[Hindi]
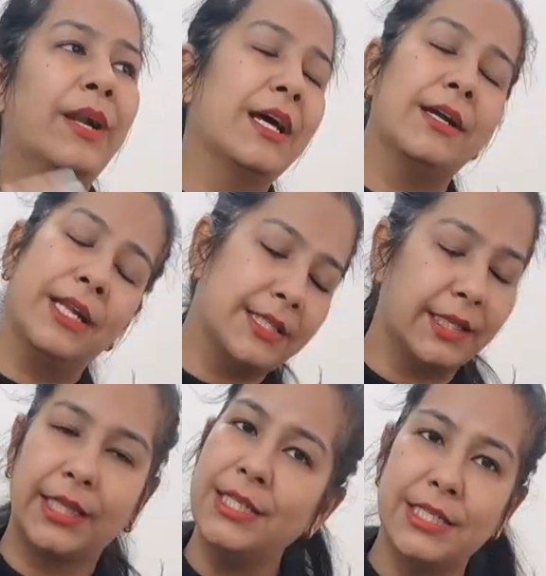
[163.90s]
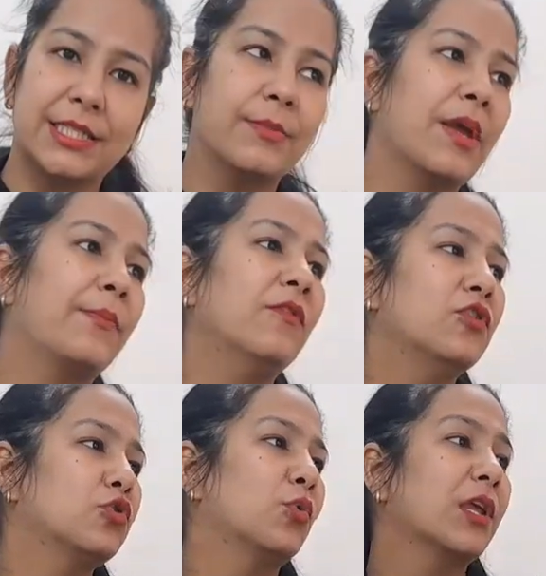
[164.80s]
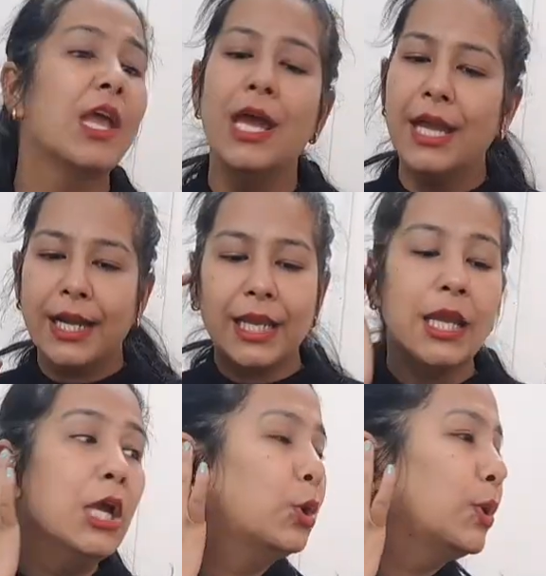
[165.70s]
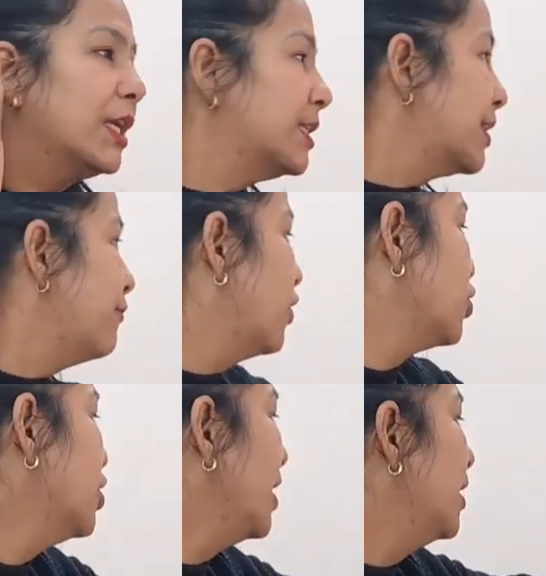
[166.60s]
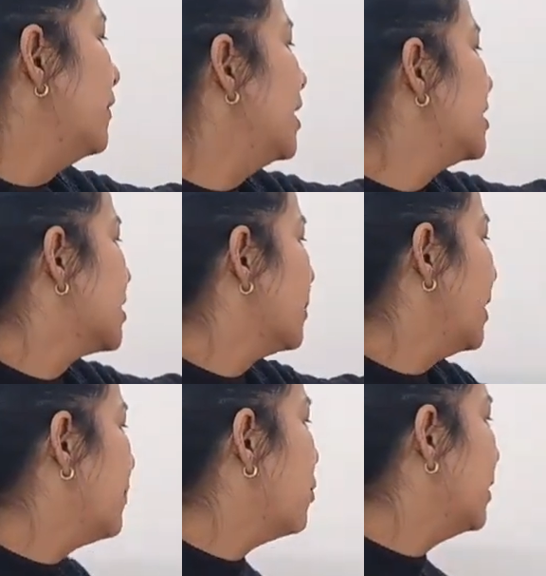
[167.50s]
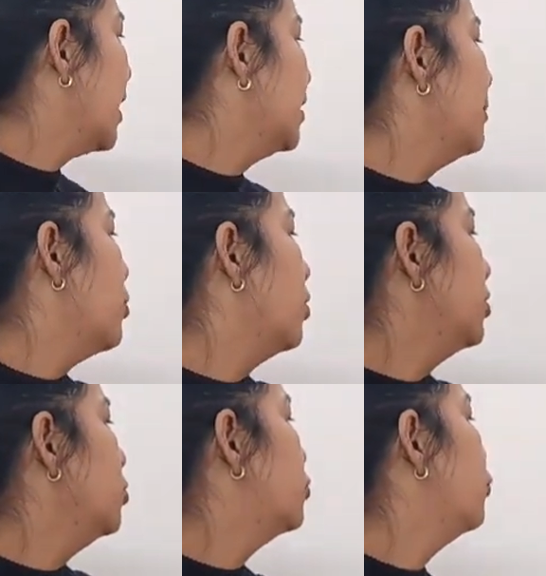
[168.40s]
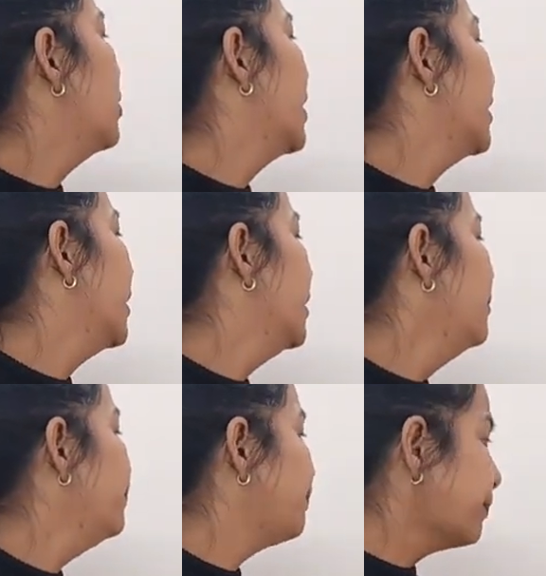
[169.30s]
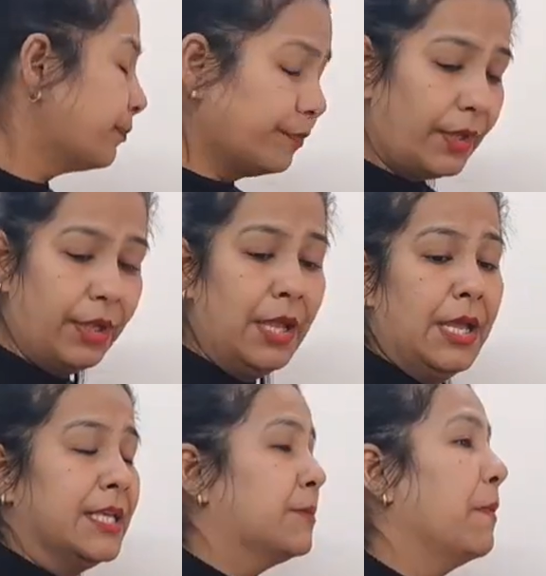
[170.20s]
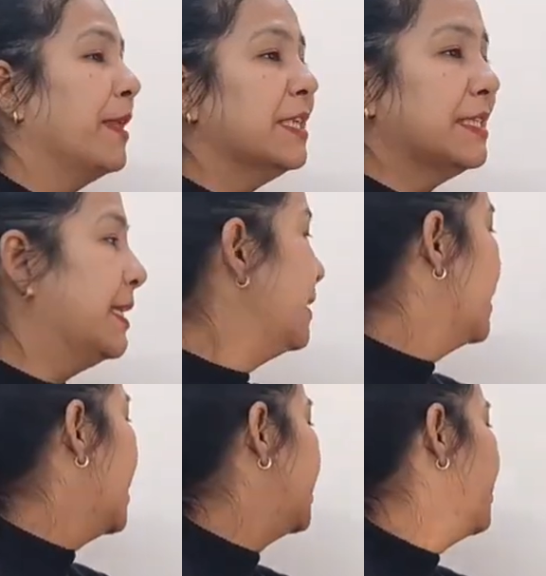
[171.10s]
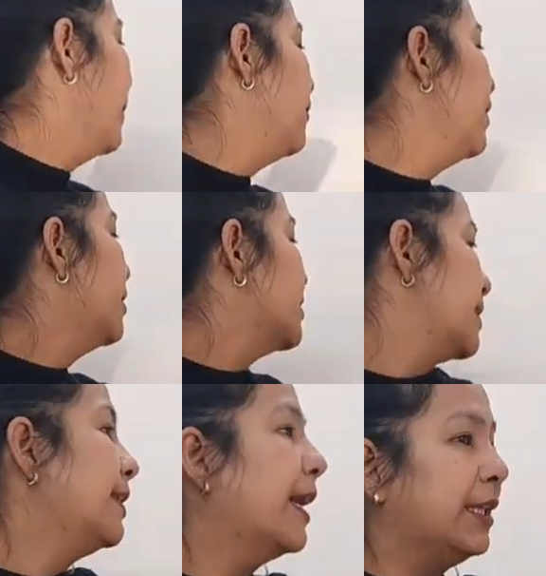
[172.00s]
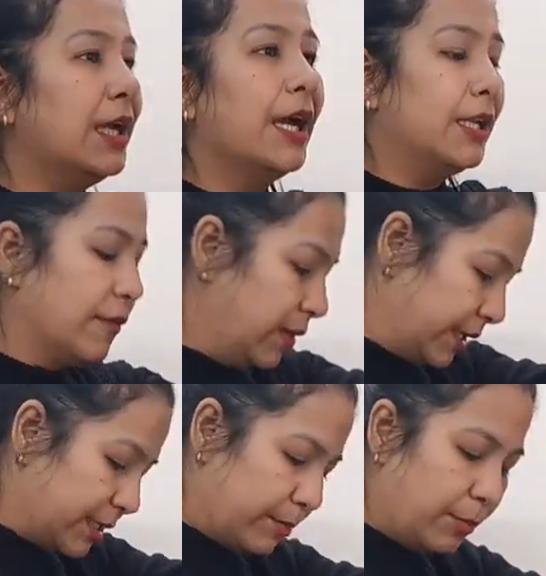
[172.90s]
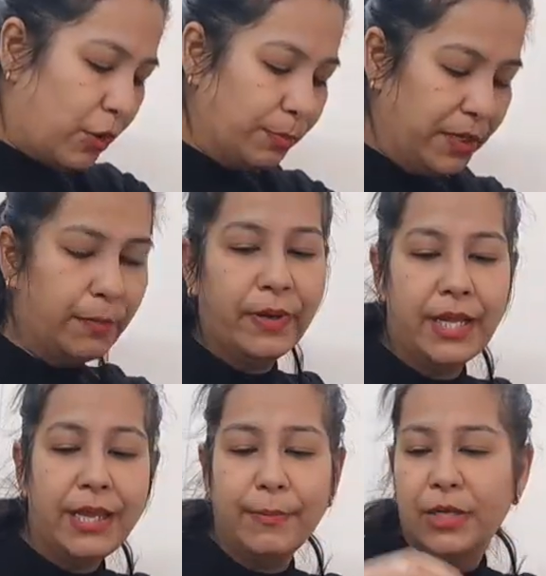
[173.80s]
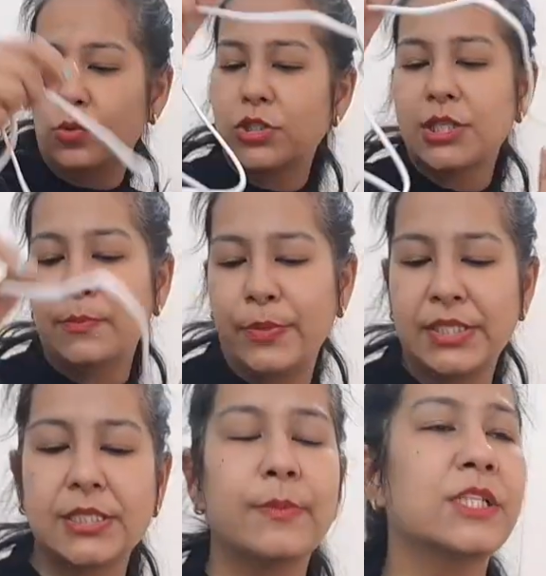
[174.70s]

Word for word: बढ़ा घटा सकते हैं जैसे भी आपकी विश होगी ठीक है तो ये इसका फंक्शन रहने वाला है जिससे मैंने आपको बता दिया बहुत ही यूजफुल रहता है ये इस पर मैंने सेल लगा दी मिड विंटर सेल लगा दी हालांकि विंटर अभी बहुत पीक पर है बट कुछ ही पीसेस